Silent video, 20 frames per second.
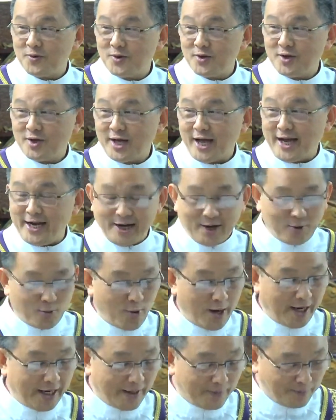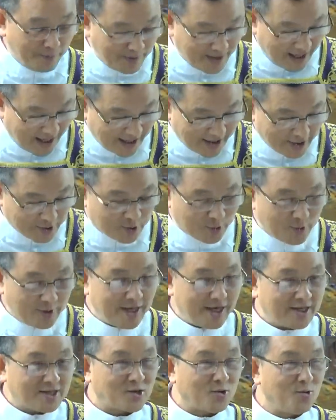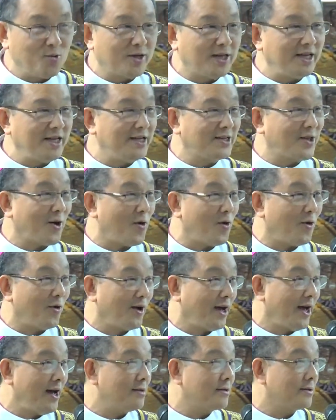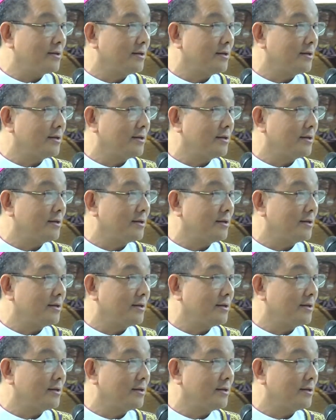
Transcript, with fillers: hay là quá lắm lạy Chúa Giêsu Kitô hết.